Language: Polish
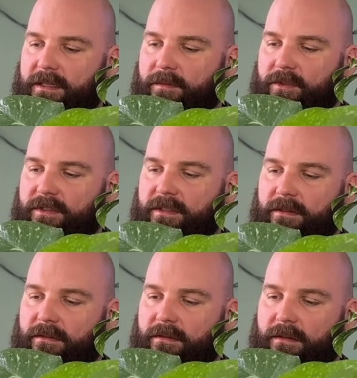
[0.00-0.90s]
za
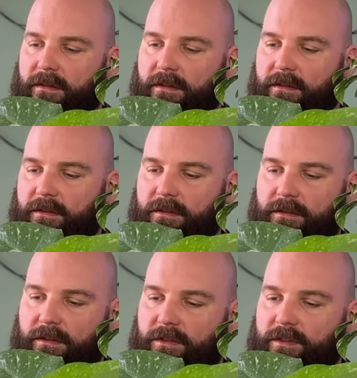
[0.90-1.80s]
mocno,
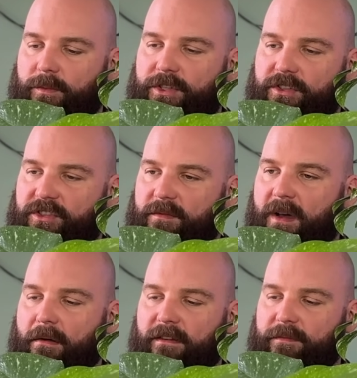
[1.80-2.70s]
tylko żeby się
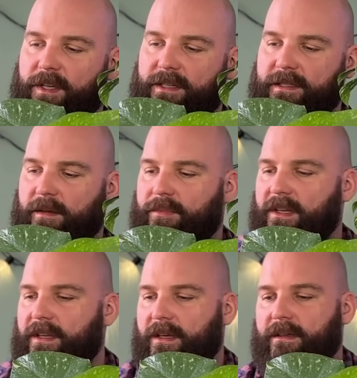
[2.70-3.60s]
trzymała w miarę
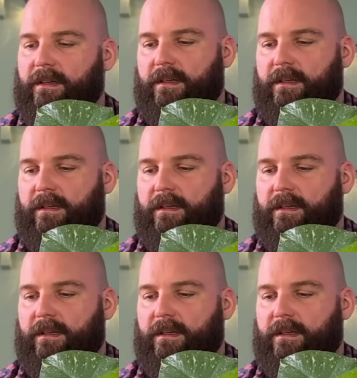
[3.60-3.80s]
stabilnie.